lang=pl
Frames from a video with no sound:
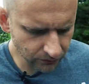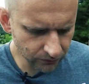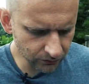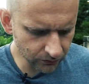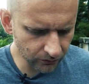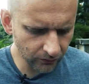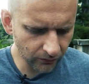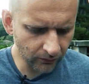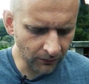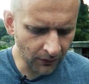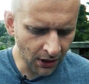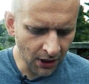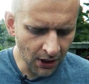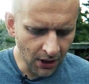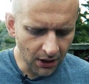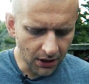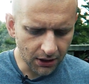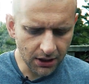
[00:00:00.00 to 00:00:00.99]
Mm.
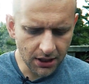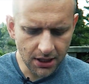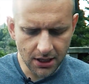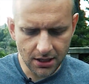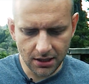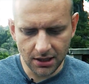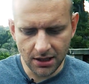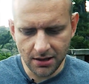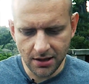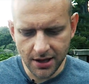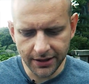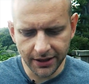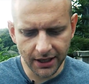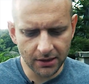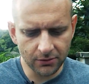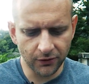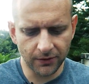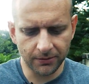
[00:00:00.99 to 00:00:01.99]
I, i, I
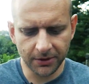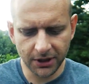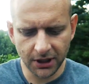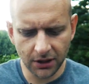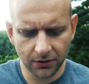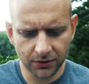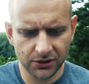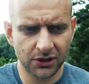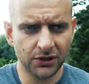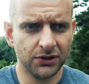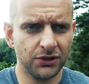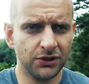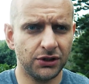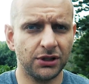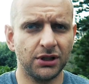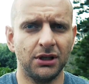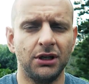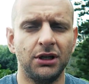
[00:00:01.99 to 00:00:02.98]
tak jak mówię, materiał jest
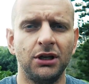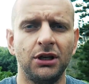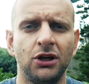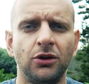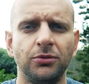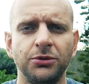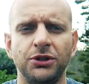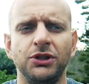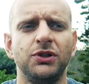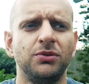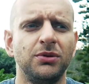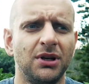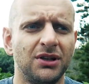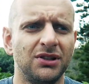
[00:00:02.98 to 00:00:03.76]
dosyć e, obcisły.